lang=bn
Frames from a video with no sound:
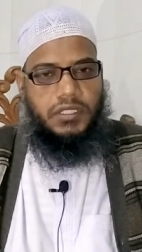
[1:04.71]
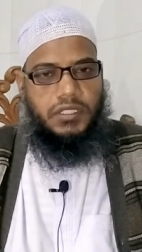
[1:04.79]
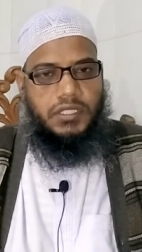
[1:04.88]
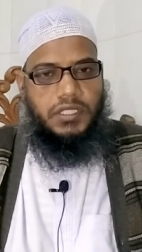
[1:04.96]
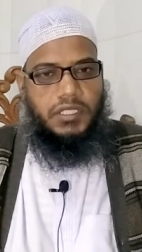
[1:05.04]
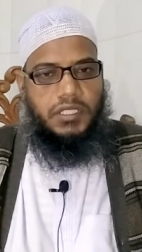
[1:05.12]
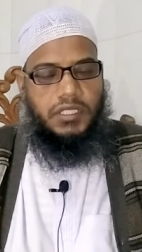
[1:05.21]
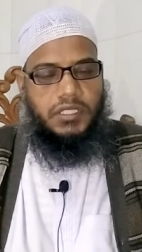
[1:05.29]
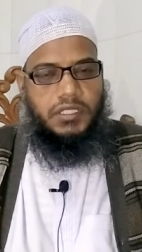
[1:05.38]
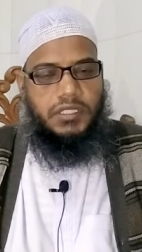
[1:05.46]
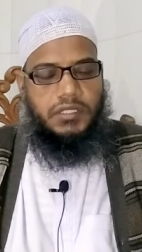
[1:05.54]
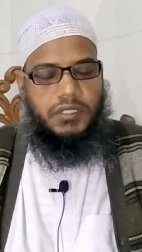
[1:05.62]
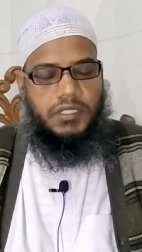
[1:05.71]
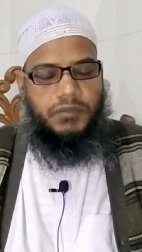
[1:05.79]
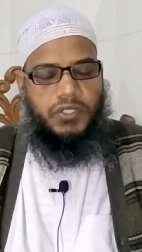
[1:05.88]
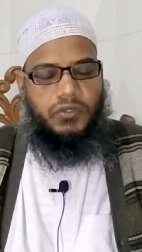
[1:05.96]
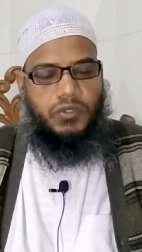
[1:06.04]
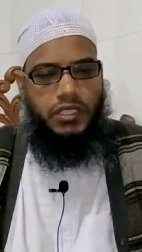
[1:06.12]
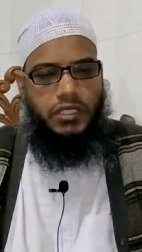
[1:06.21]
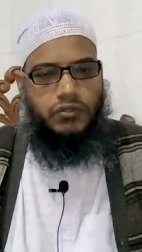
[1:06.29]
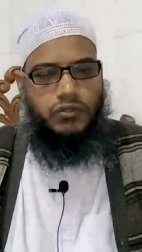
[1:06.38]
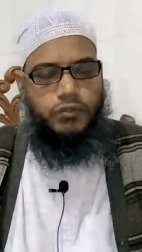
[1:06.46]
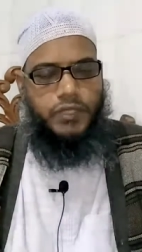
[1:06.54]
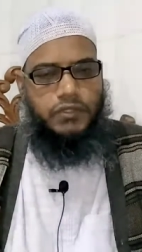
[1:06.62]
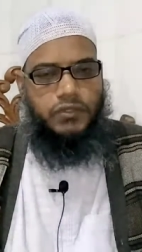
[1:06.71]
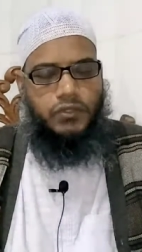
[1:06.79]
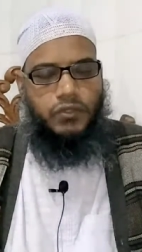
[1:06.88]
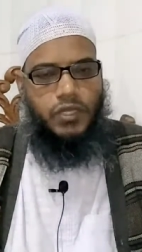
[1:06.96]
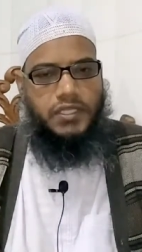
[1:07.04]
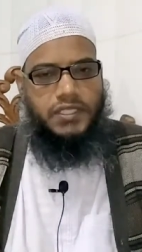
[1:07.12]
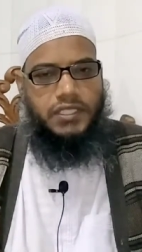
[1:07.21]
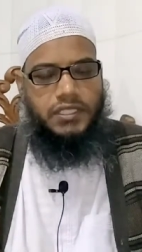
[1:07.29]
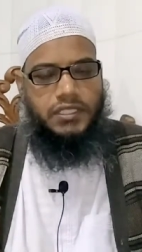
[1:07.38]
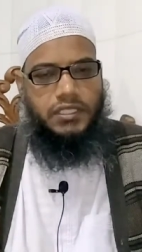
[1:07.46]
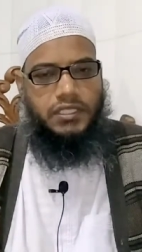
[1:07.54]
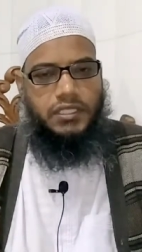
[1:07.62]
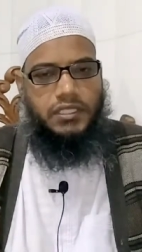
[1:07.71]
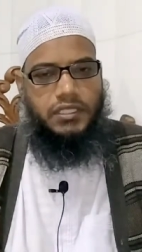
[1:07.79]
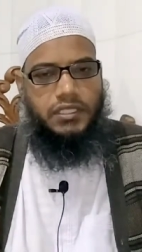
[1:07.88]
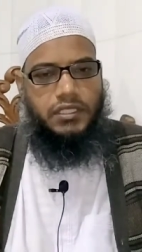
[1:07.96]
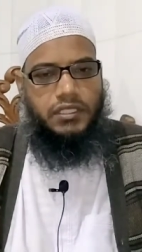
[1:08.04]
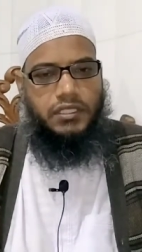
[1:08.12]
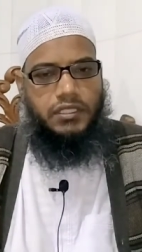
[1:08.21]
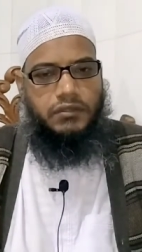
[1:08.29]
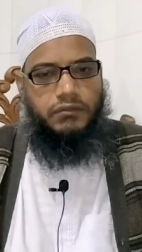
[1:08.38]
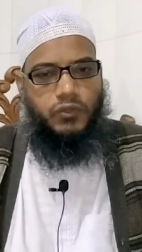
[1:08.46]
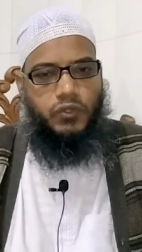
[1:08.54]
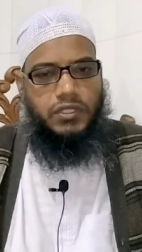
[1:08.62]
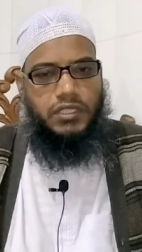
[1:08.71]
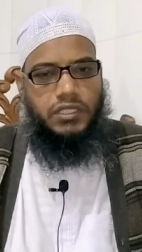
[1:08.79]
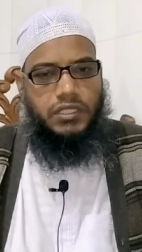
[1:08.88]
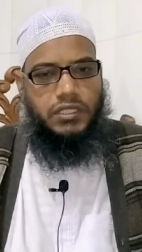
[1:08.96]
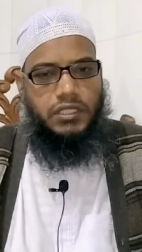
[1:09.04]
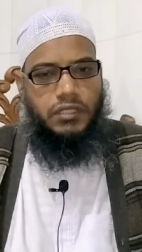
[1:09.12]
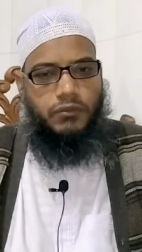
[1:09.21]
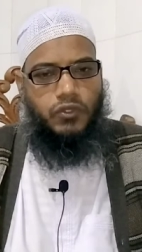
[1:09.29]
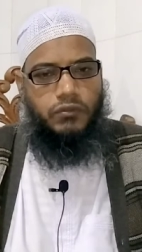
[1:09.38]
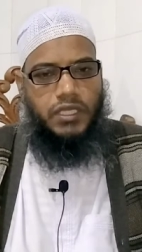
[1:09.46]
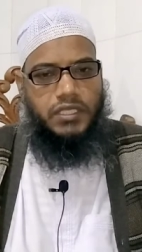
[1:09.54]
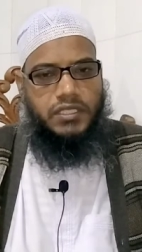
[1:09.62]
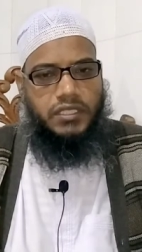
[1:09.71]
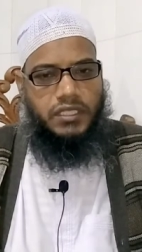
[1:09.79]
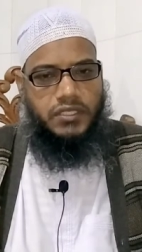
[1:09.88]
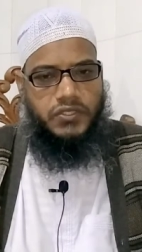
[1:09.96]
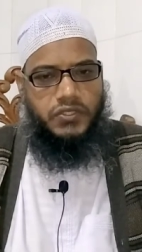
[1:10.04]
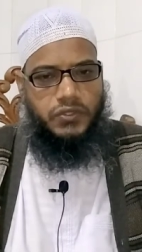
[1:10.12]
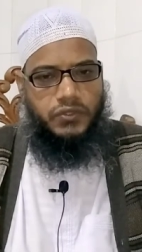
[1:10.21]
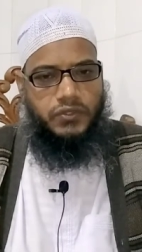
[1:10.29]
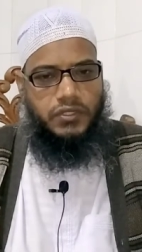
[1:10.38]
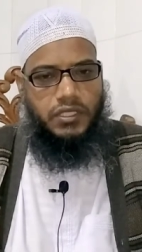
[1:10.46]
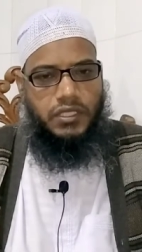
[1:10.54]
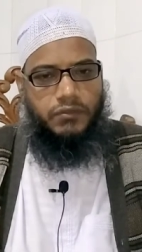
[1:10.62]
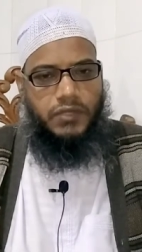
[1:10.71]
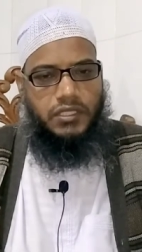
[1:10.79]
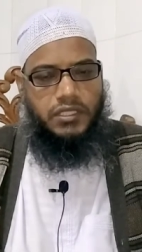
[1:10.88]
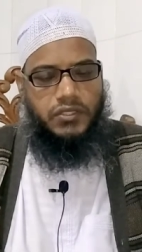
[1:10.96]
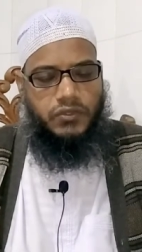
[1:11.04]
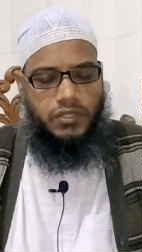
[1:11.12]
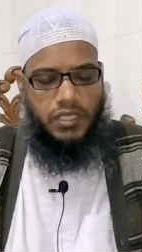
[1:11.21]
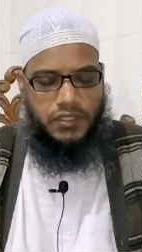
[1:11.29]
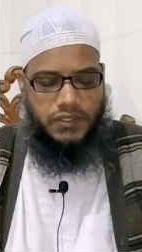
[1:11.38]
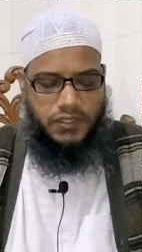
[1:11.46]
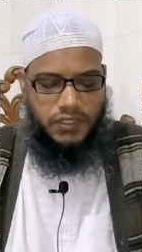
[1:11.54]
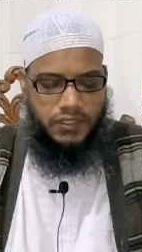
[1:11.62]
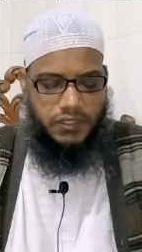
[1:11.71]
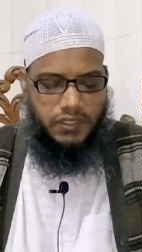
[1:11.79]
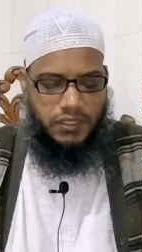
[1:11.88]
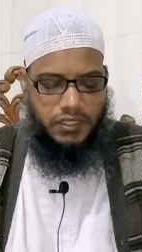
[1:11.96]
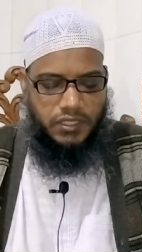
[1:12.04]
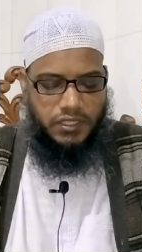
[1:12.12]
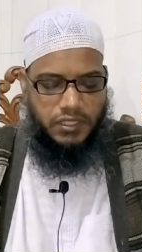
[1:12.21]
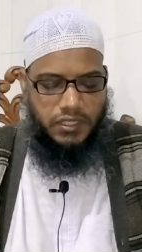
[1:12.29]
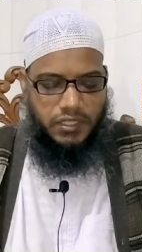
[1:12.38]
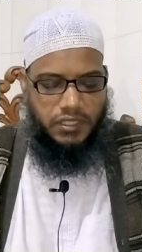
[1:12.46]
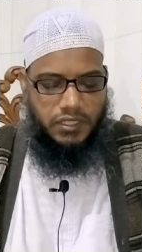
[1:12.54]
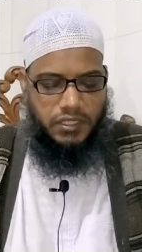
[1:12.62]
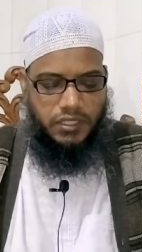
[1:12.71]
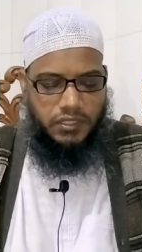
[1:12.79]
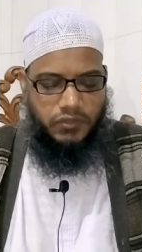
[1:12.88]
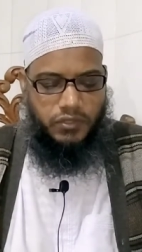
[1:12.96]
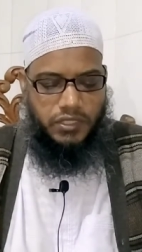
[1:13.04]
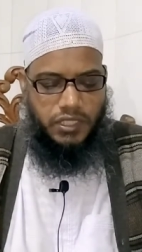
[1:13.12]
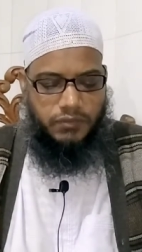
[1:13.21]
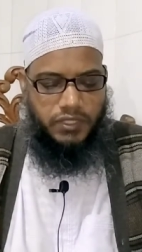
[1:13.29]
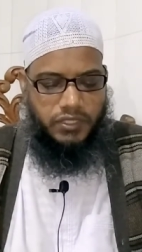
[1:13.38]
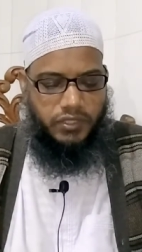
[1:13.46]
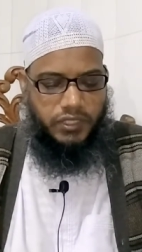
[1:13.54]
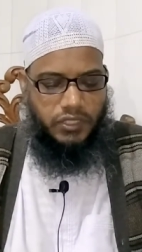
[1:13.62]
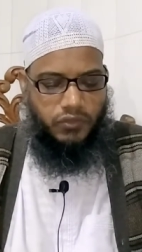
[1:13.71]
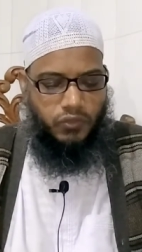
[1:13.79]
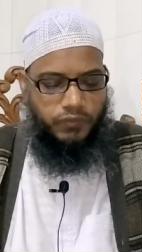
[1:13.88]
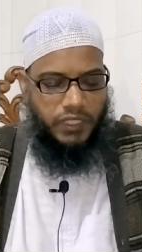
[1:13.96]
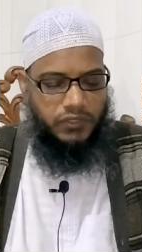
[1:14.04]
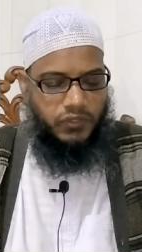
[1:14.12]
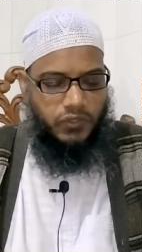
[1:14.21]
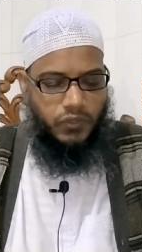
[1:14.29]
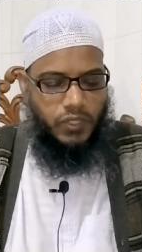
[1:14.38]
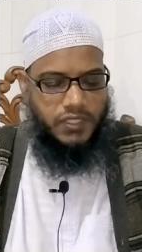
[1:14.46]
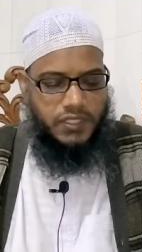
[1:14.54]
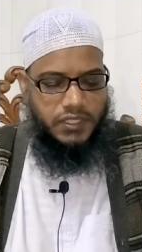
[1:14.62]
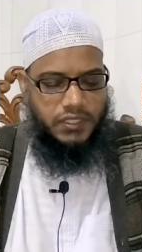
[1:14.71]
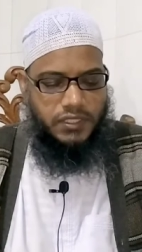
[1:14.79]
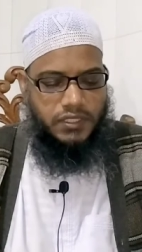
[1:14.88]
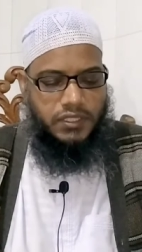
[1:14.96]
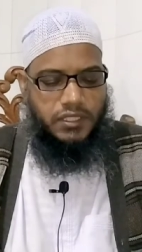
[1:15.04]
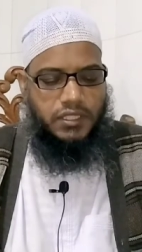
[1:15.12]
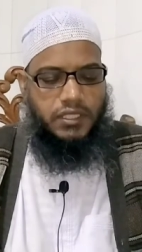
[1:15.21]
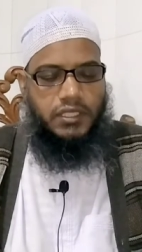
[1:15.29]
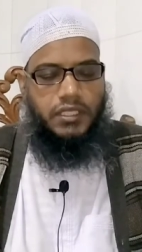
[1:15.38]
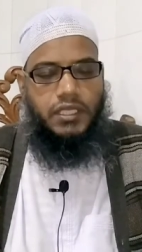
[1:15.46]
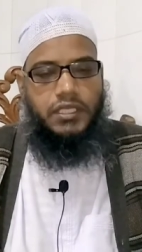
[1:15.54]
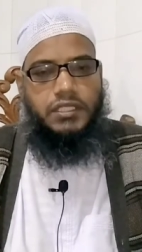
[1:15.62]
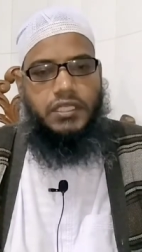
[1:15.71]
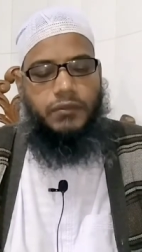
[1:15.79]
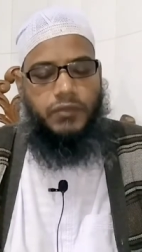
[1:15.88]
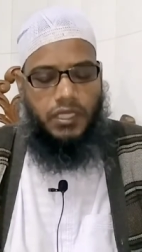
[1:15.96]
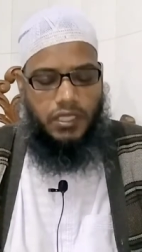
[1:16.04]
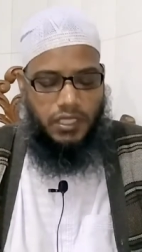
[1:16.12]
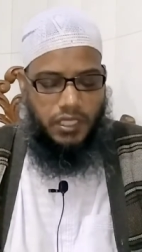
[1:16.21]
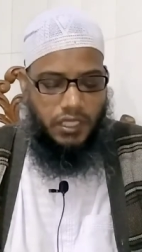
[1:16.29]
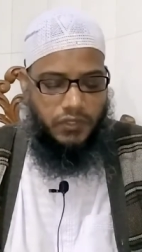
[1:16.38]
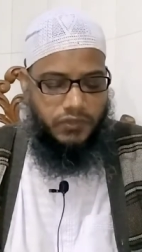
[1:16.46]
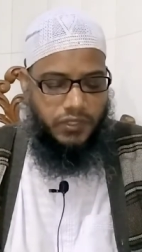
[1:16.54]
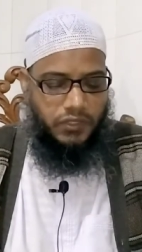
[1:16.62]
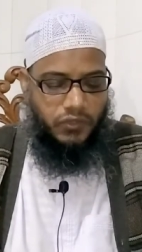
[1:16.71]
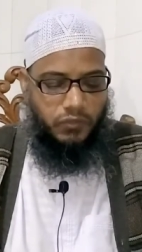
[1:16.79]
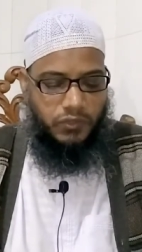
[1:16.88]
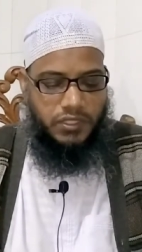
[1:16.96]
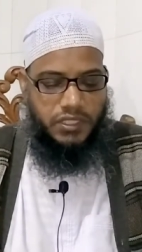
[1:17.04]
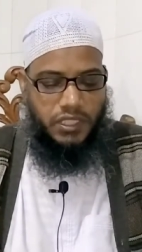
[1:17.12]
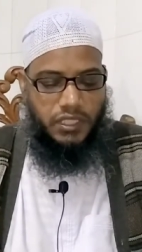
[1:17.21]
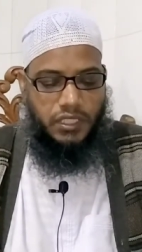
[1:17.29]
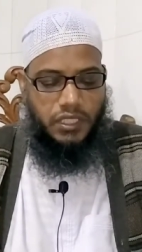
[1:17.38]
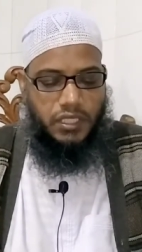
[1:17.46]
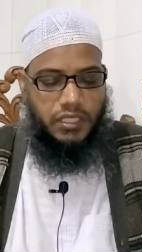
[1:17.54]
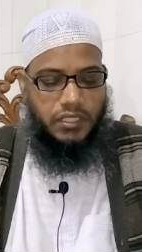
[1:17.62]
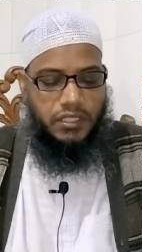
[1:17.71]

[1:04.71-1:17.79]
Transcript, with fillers: এটে এর ভেতরে কোনো পার্থক্য আছে মূর্তি এবং ভাস্কর্য আমরা যে শুনে আসছি এই দুইটার ভিতরে কি কোনো পার্থক্য আছে এই নিয়ে আমরা আলোচনা করব ইনশাআল্লাহ